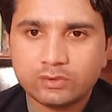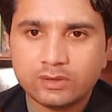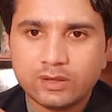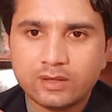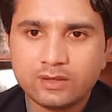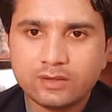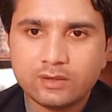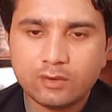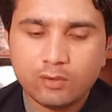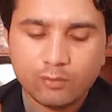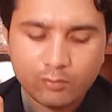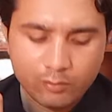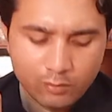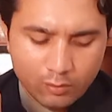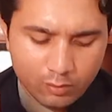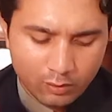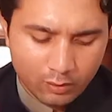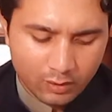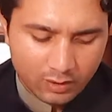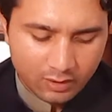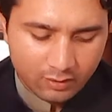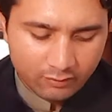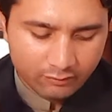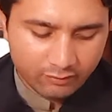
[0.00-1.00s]
ये ये वो
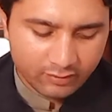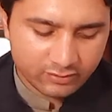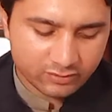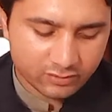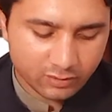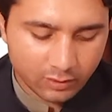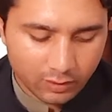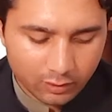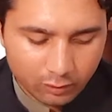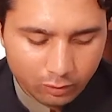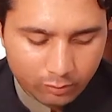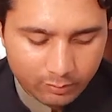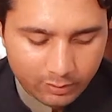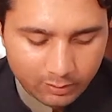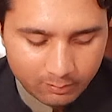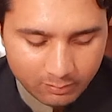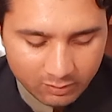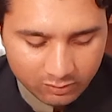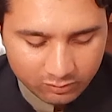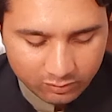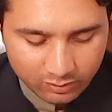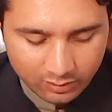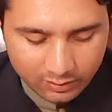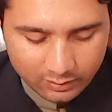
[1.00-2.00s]
फर्स्ट आर्गूमेंट
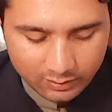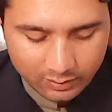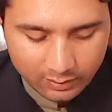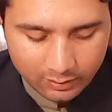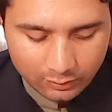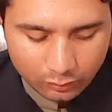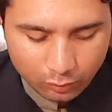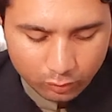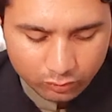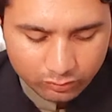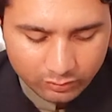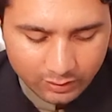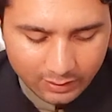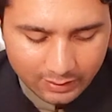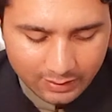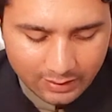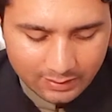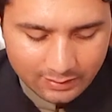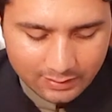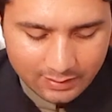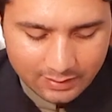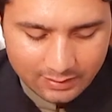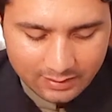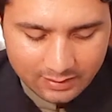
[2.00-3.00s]
पेश करते हैं दूसरा
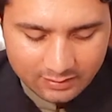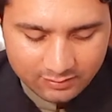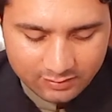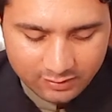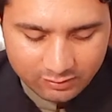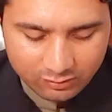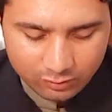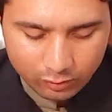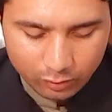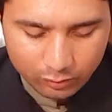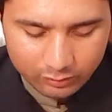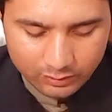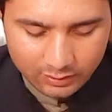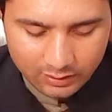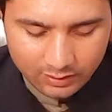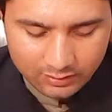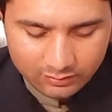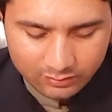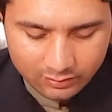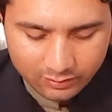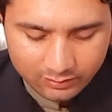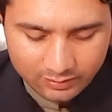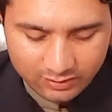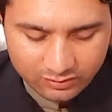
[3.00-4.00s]
कहते हैं कि सच क्लोथिंग
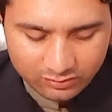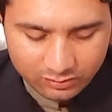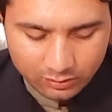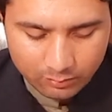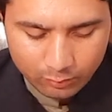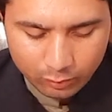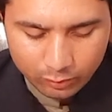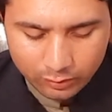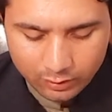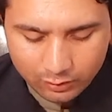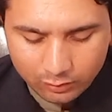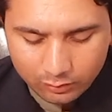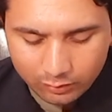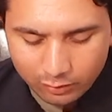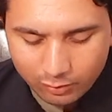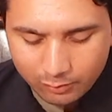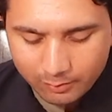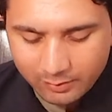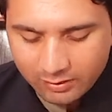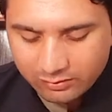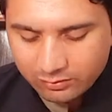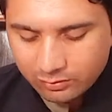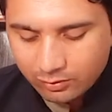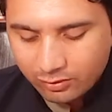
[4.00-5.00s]
इज़ अ टेस्टिमोनी टू द
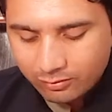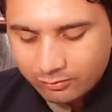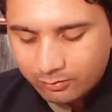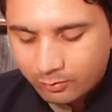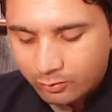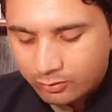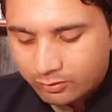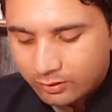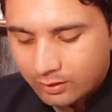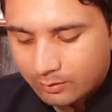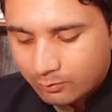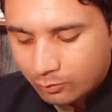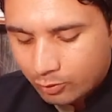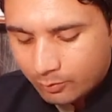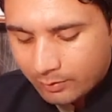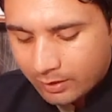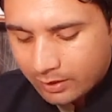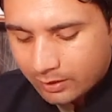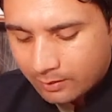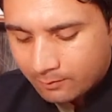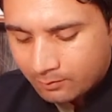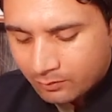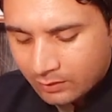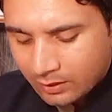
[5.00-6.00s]
ऑपरेशन ऑफ मुस्लिम
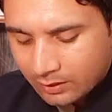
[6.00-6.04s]
वुमेन